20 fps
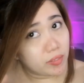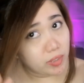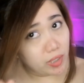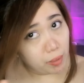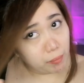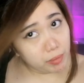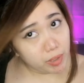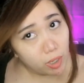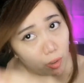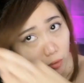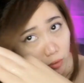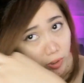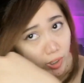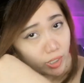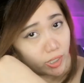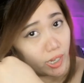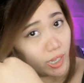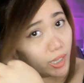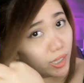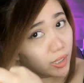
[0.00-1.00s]
Same sa
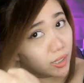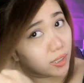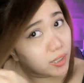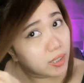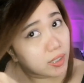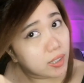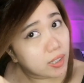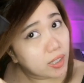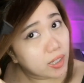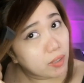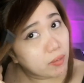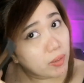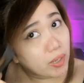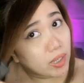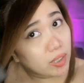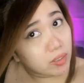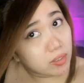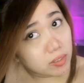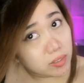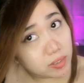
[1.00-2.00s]
una ng ginawa
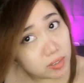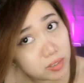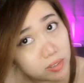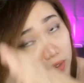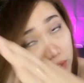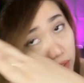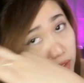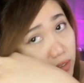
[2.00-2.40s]
ko.